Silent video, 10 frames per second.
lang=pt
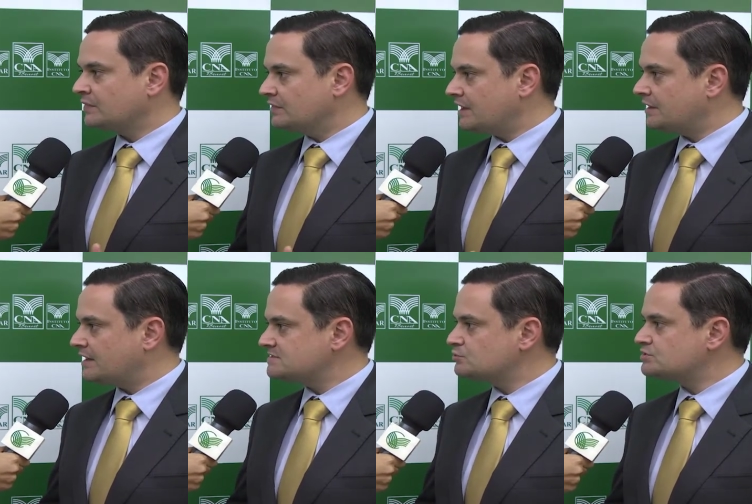na
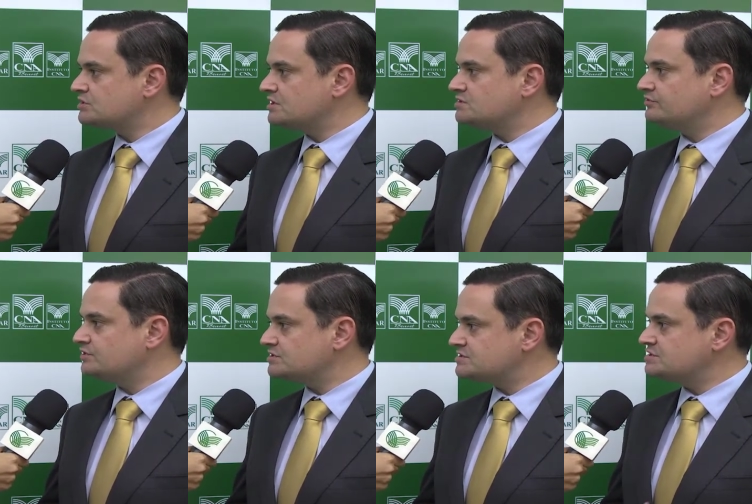casa dos
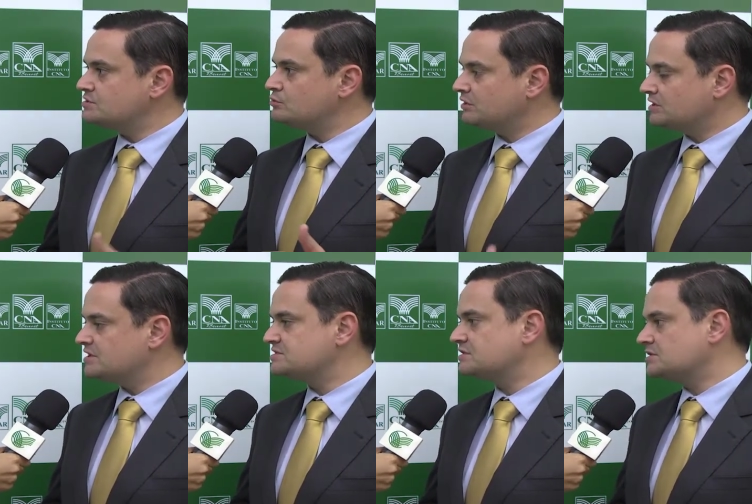3,25 a
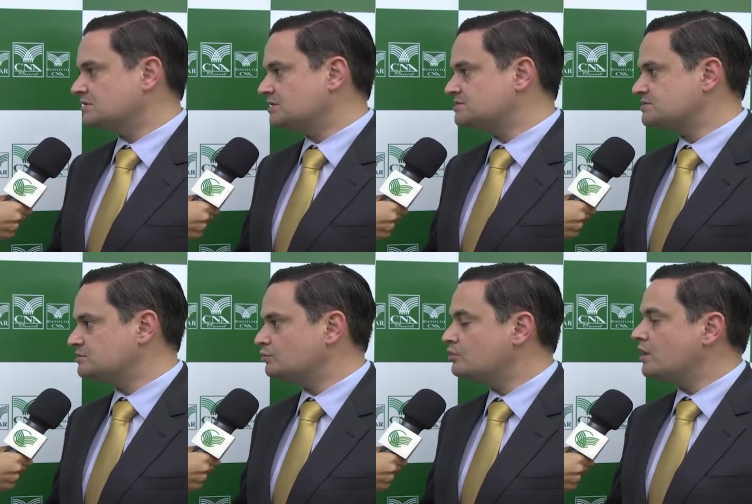
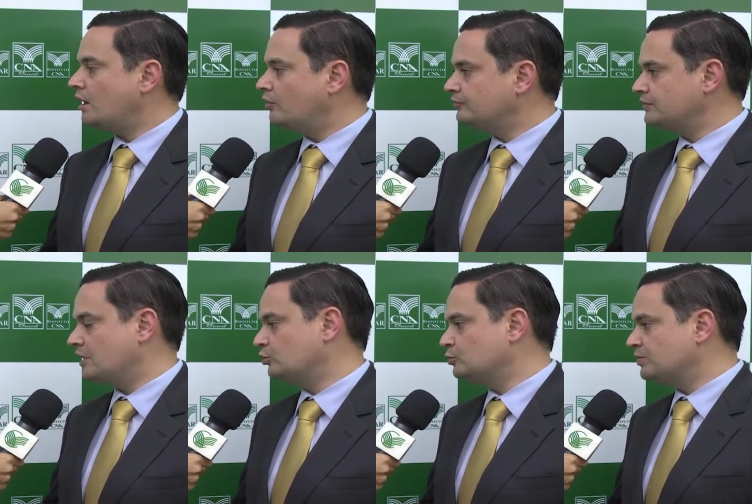3,35 ao
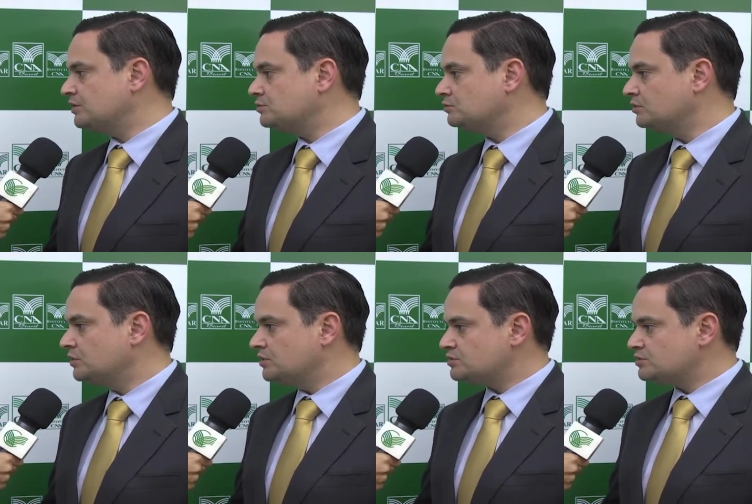final do período.